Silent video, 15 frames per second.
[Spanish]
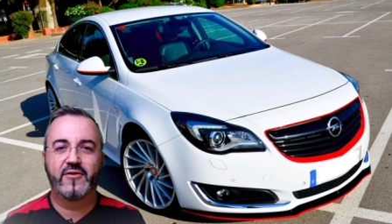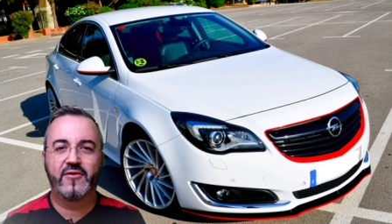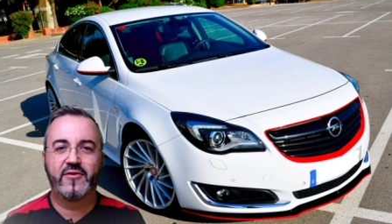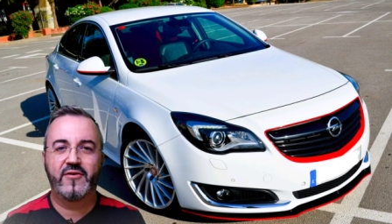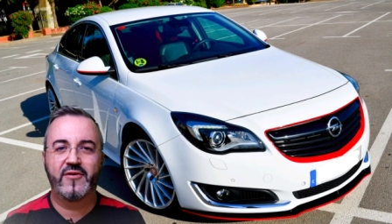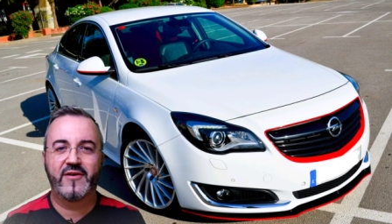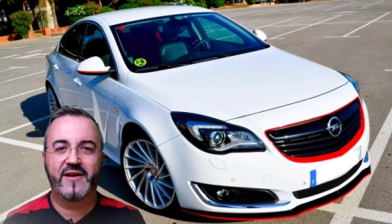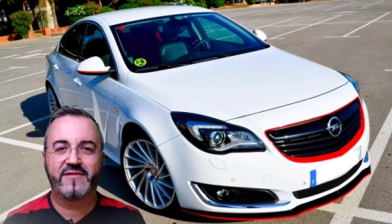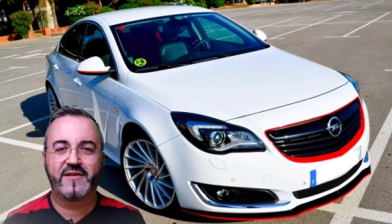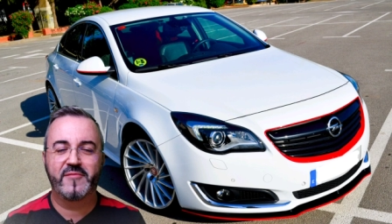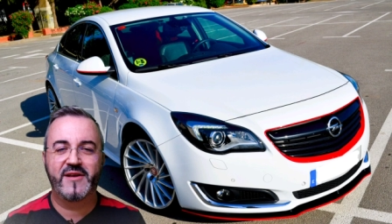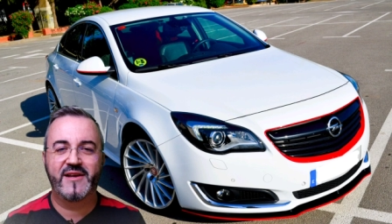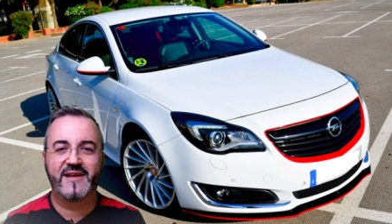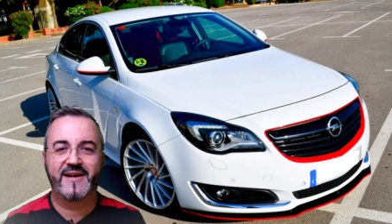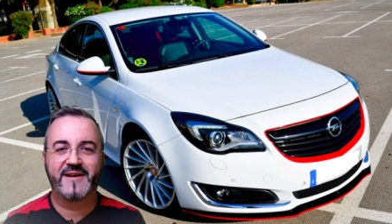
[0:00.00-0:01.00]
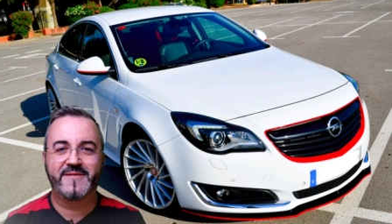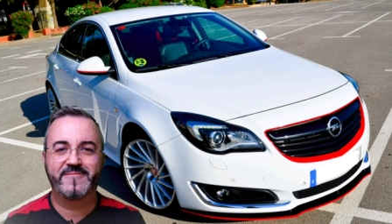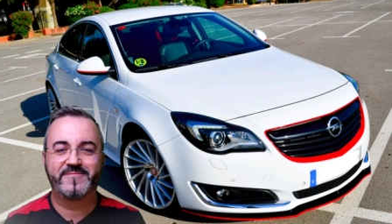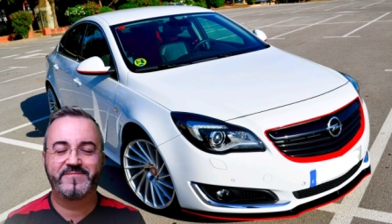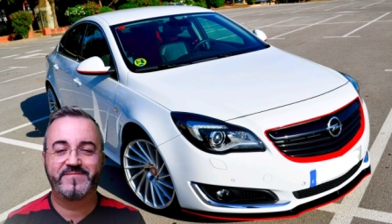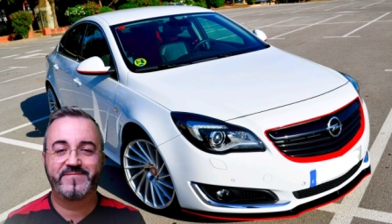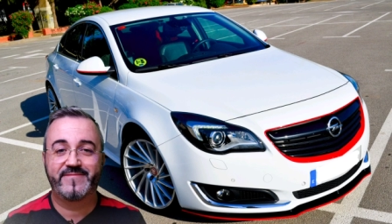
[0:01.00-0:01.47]
Hola familia.
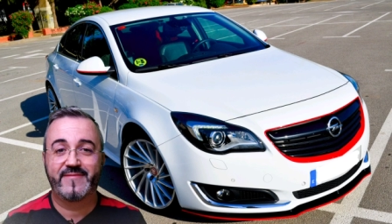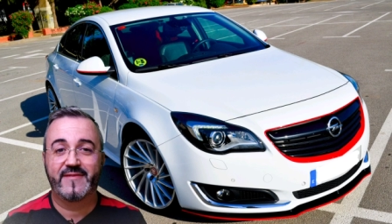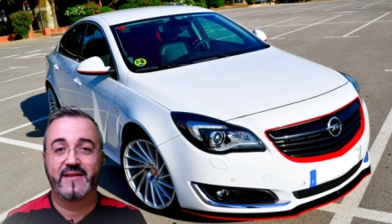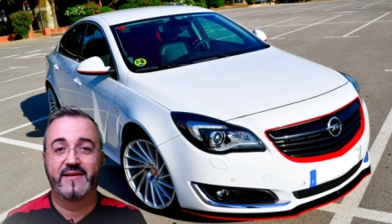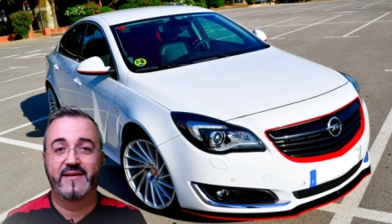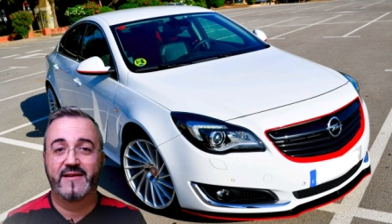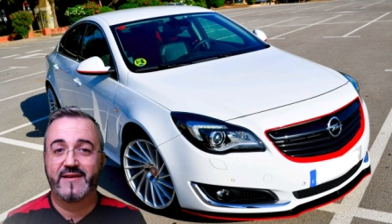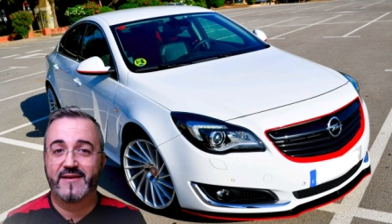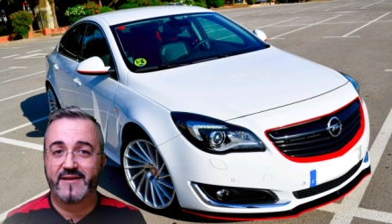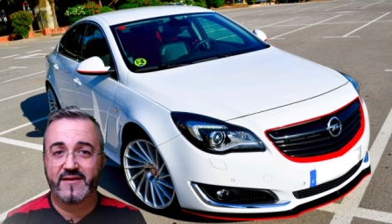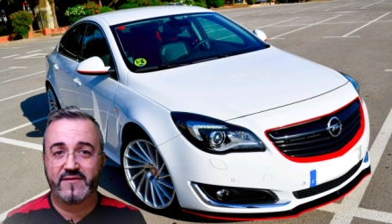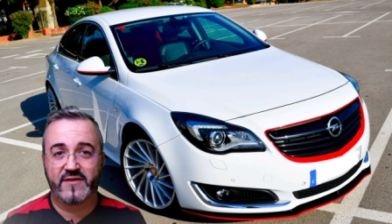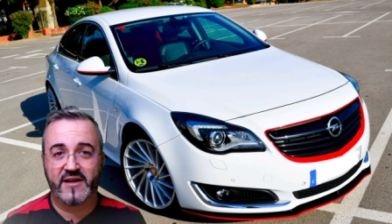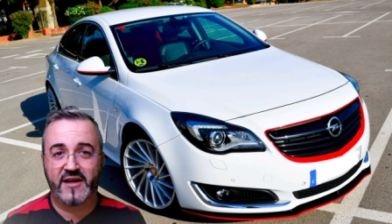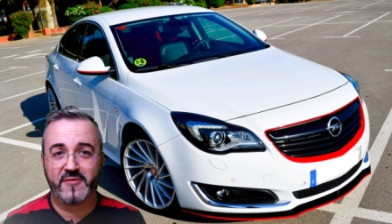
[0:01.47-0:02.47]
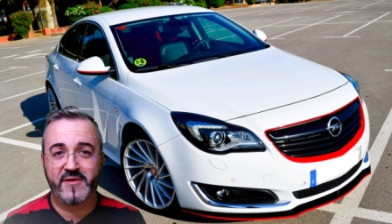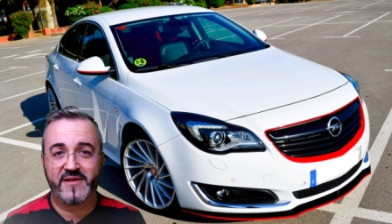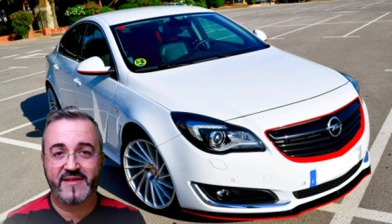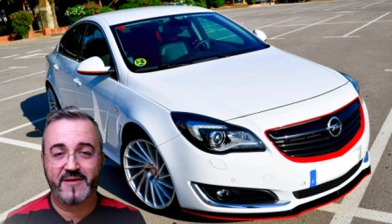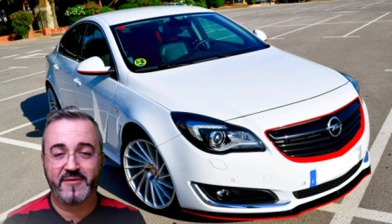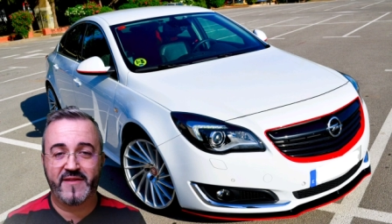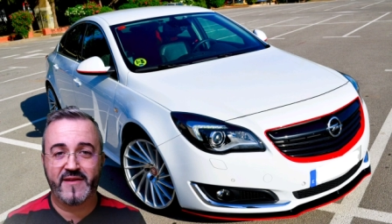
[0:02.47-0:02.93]

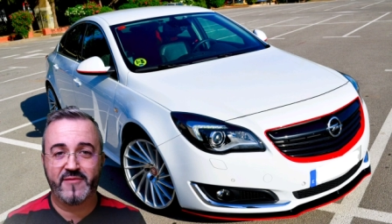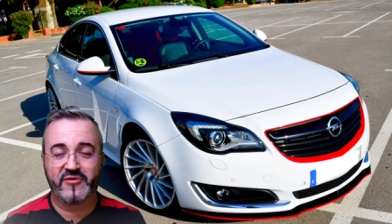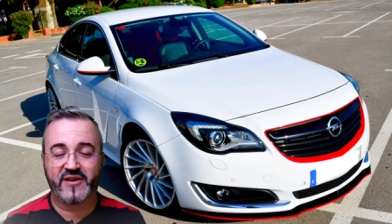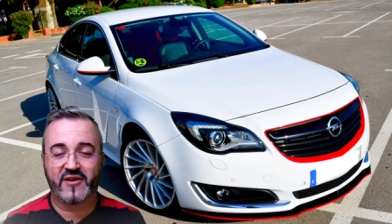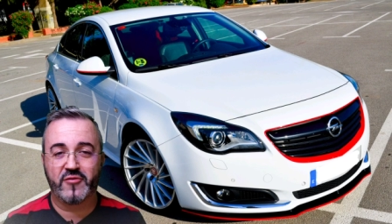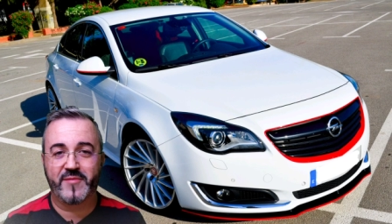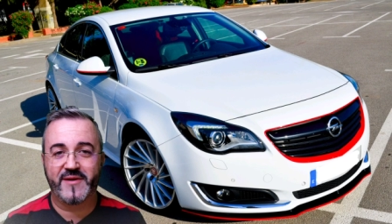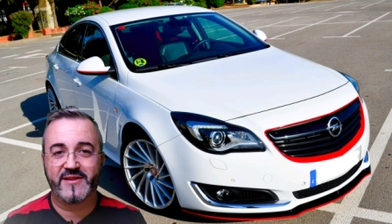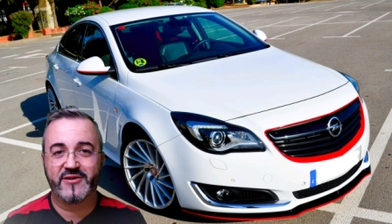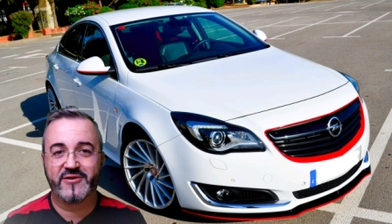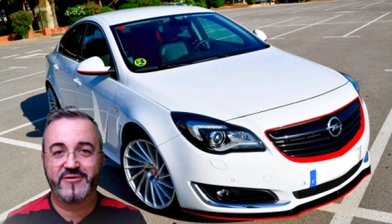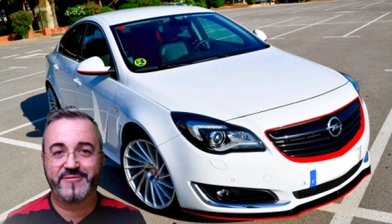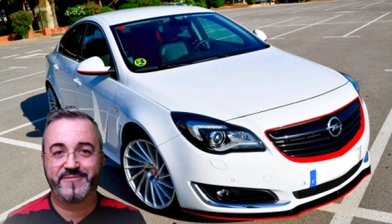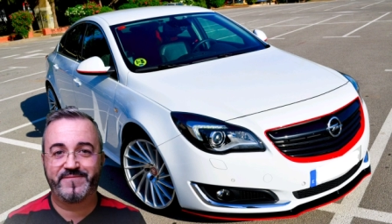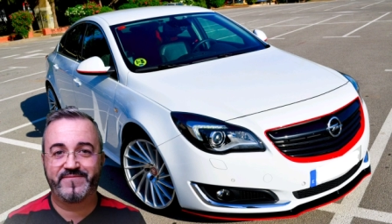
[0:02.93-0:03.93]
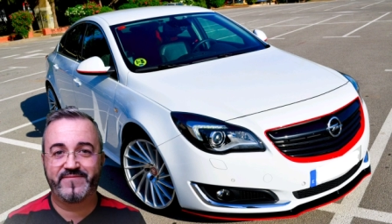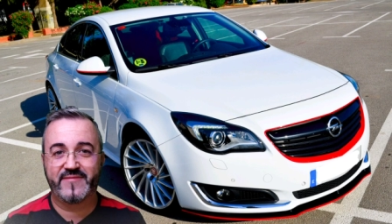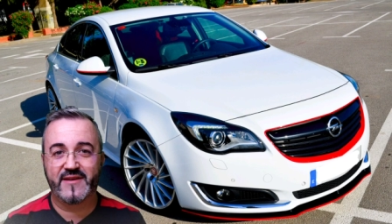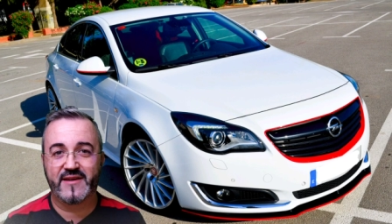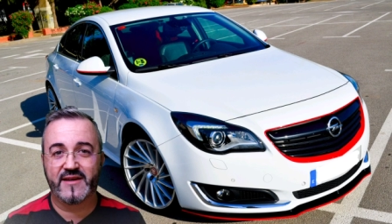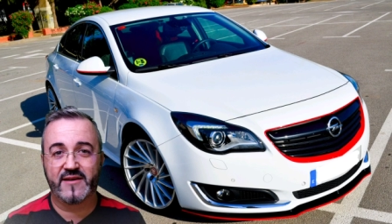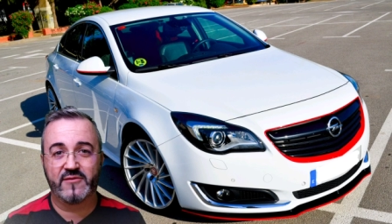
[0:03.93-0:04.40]
Finalmente vendimos a Copito
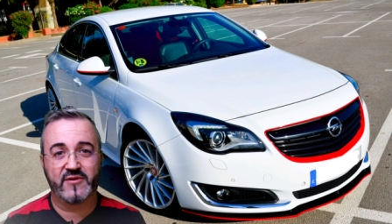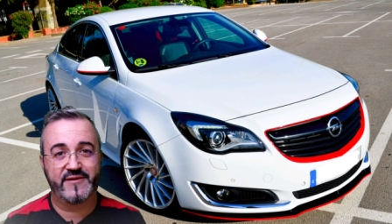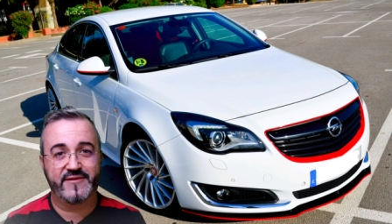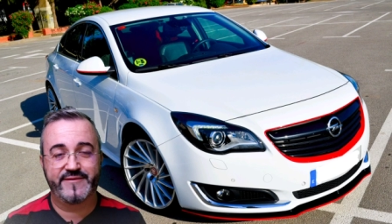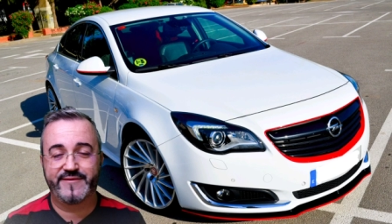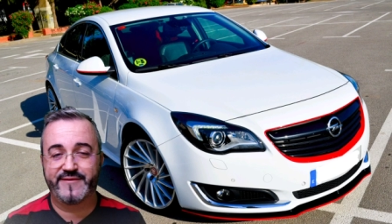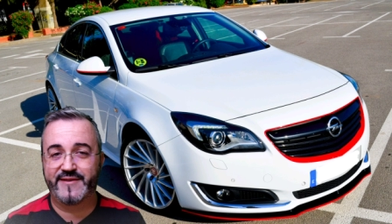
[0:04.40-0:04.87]
y bueno,